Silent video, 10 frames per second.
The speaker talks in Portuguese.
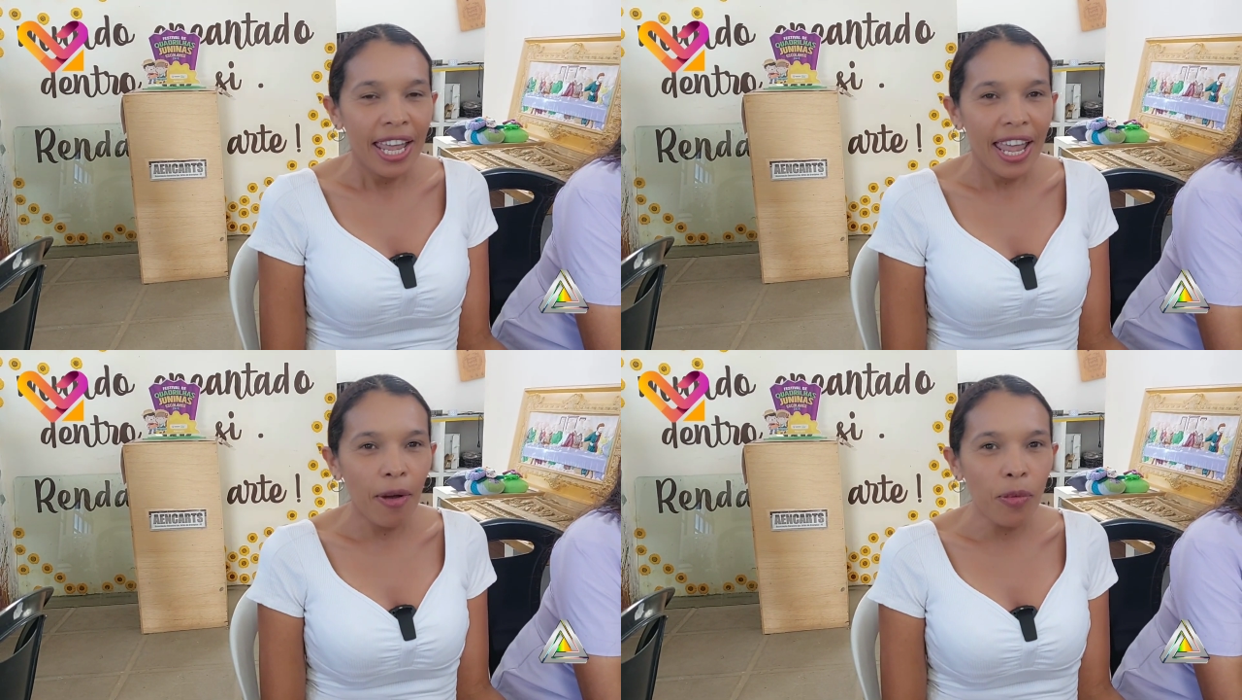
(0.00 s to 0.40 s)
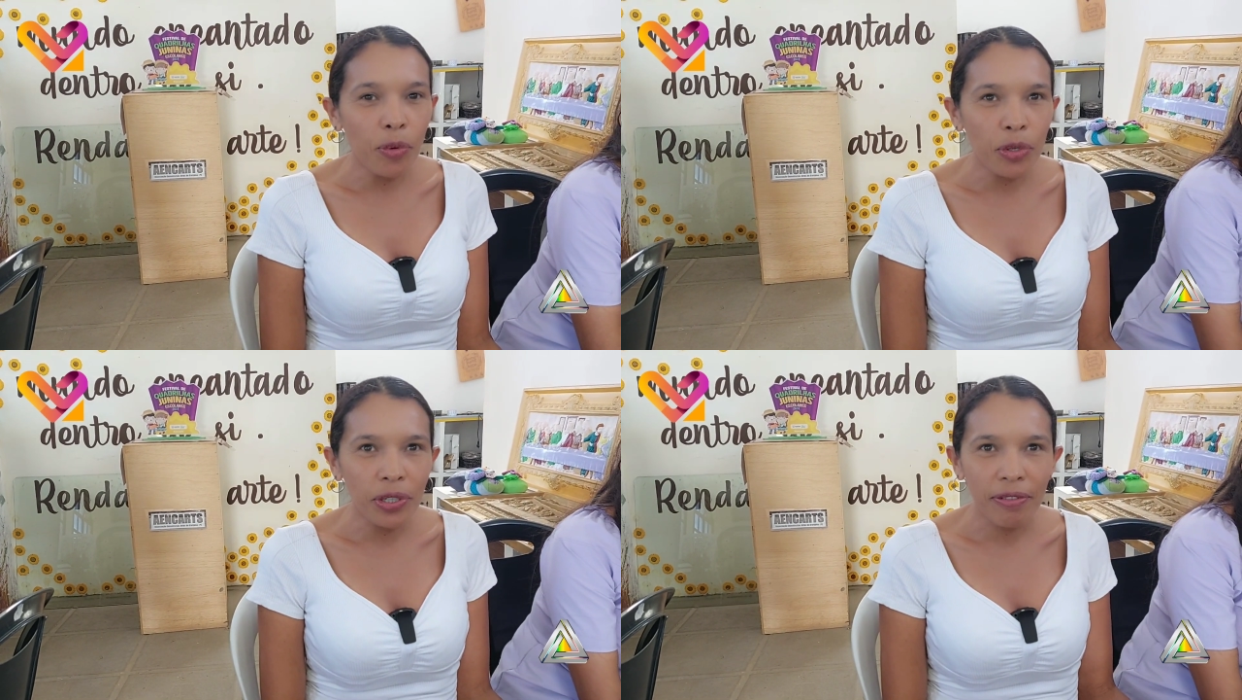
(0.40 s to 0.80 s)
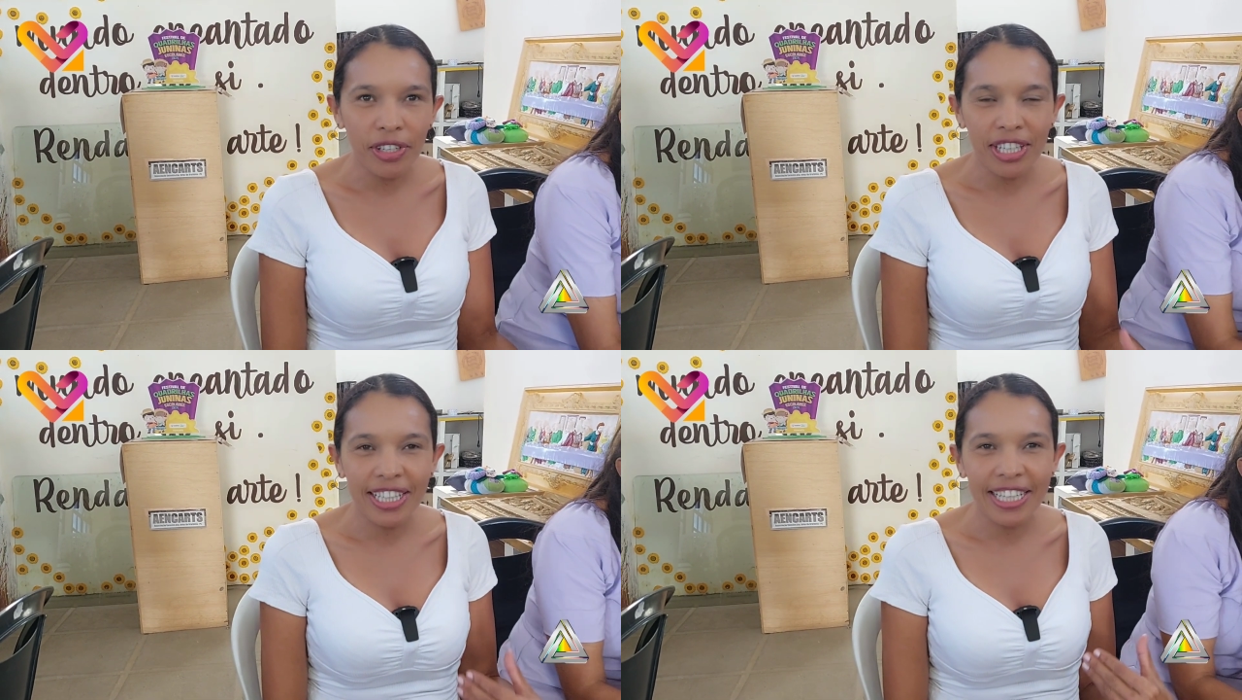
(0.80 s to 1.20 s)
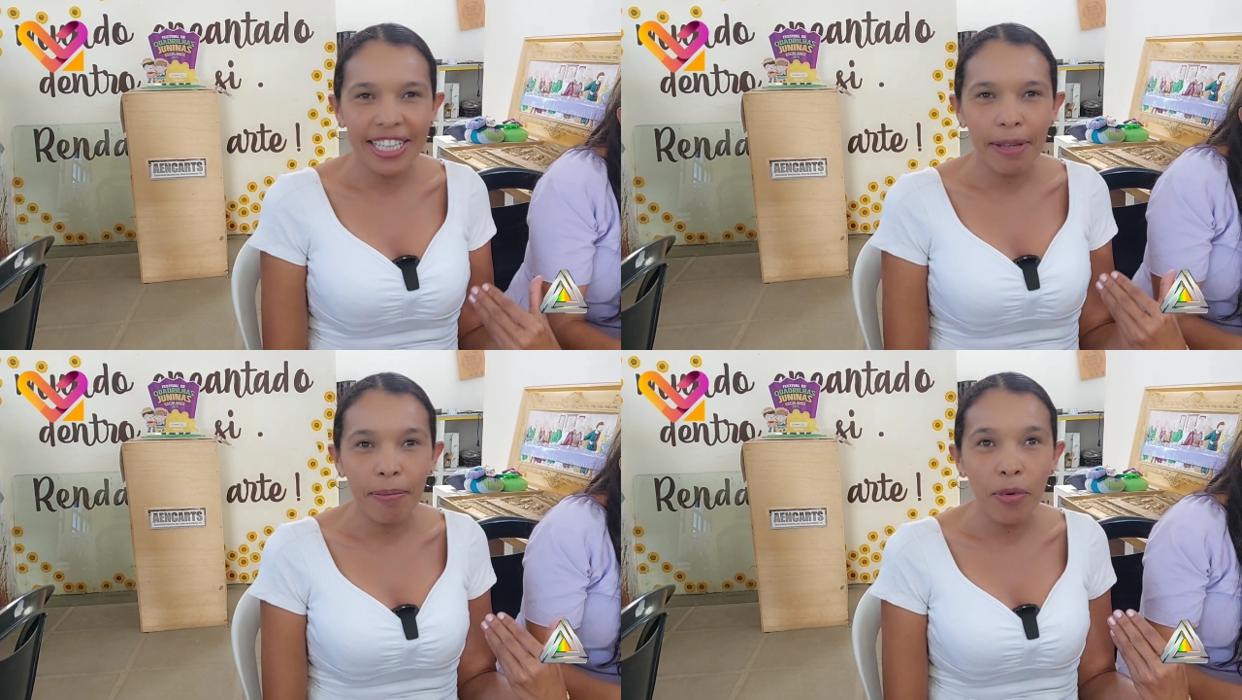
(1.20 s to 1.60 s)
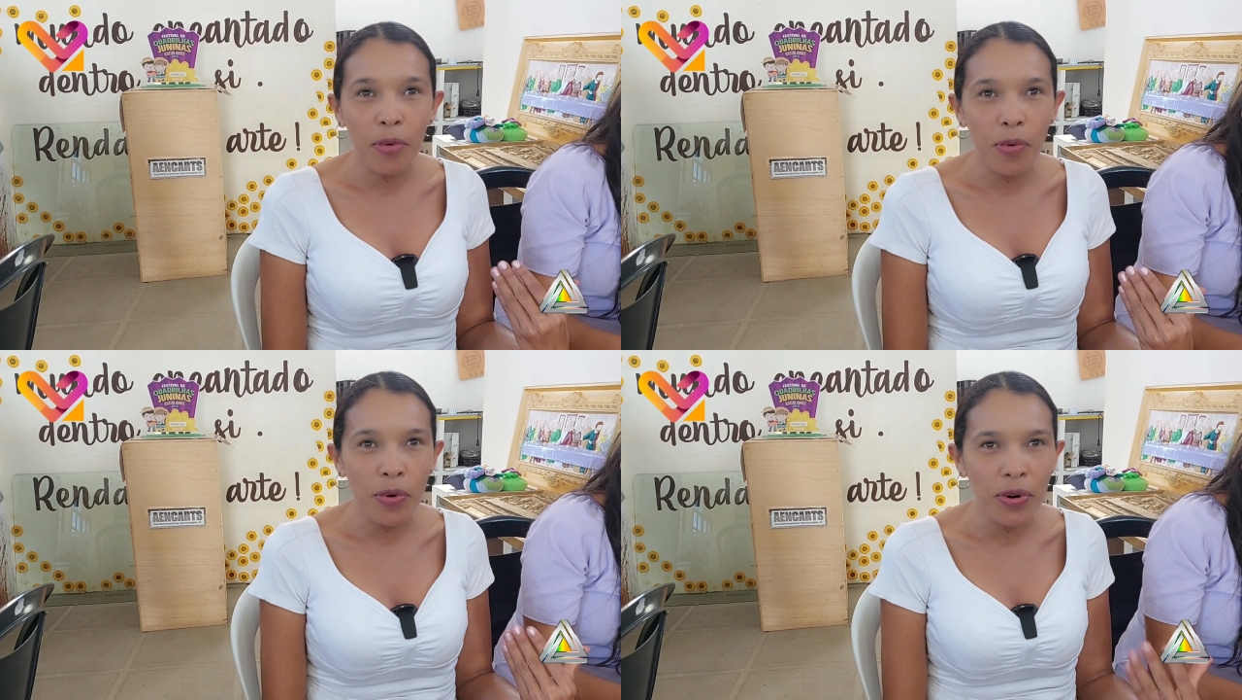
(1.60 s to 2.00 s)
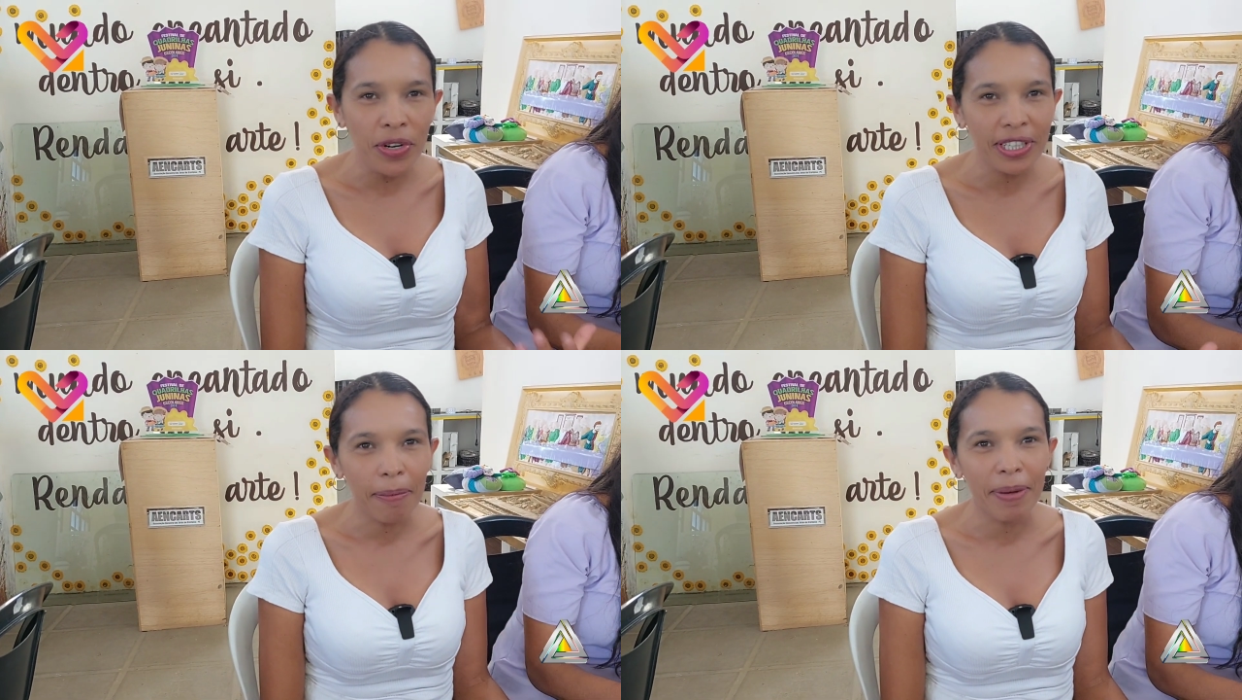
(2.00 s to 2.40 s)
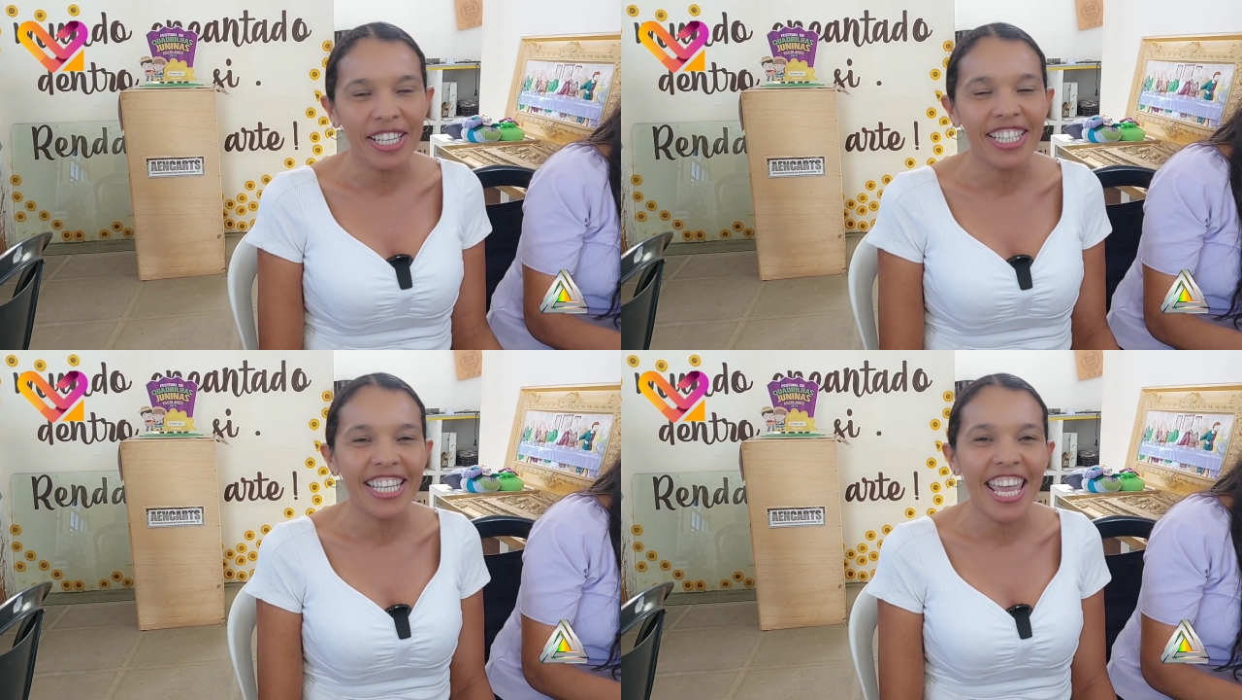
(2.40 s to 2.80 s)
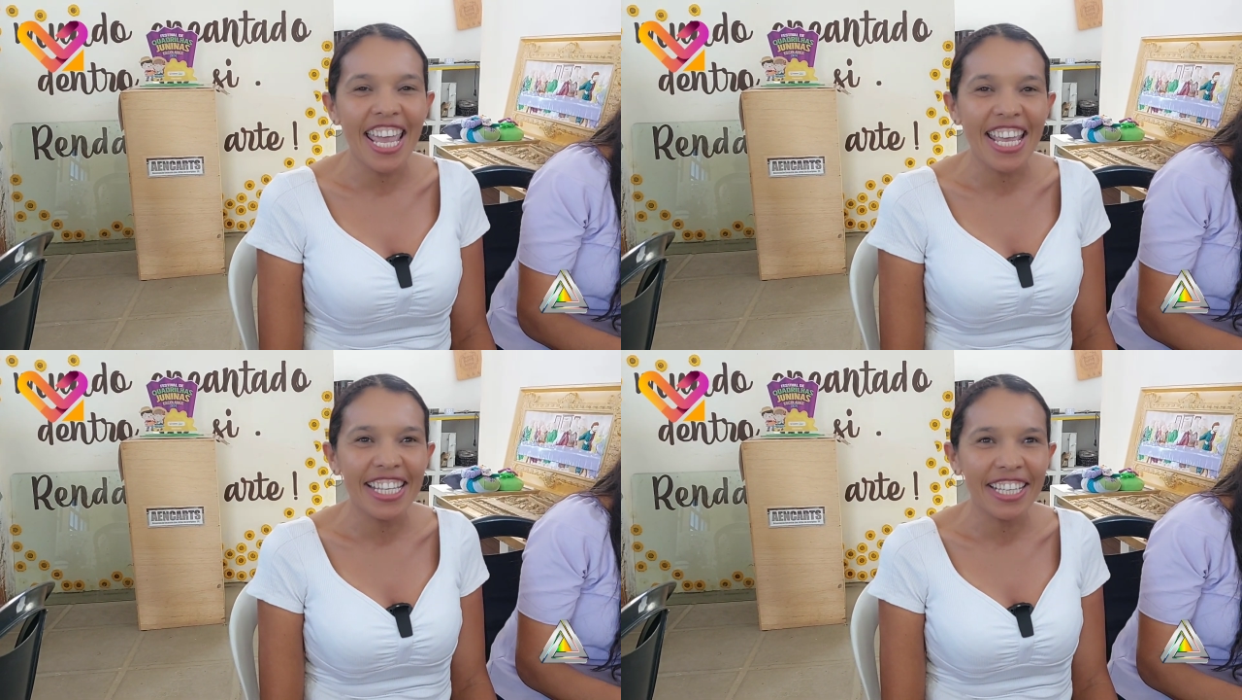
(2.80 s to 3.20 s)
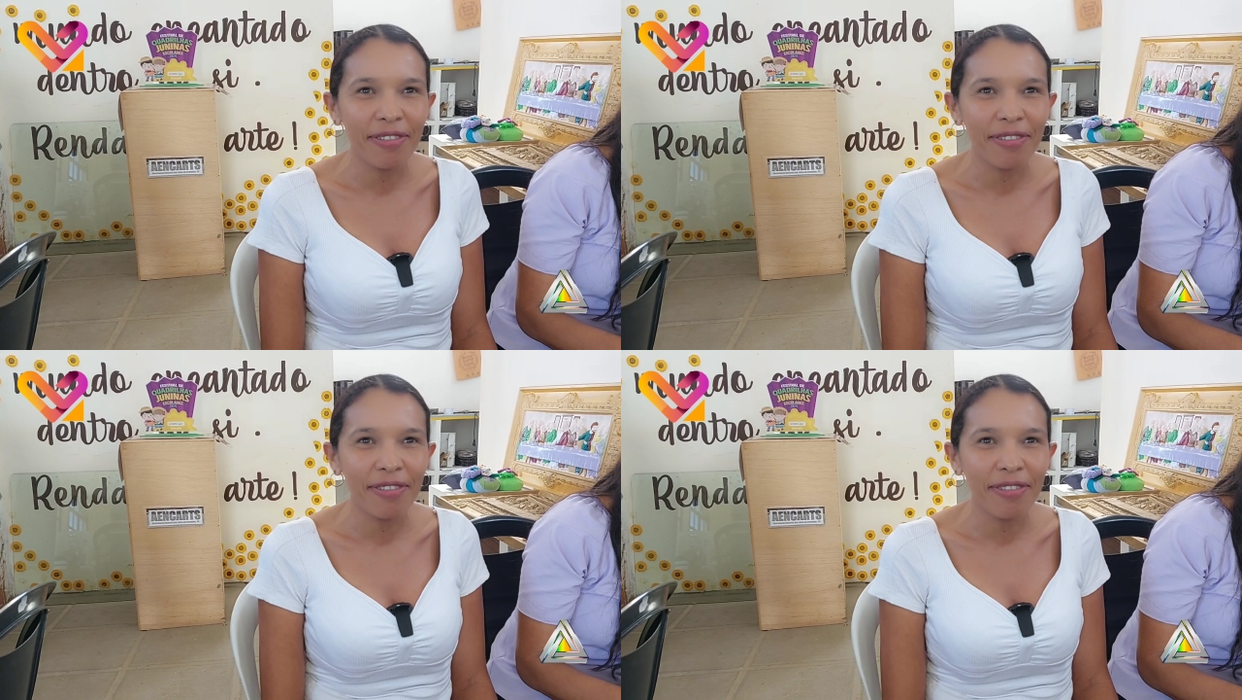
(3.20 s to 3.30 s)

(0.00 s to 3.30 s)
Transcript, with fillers: é um curso que você tem que ter muita paciência,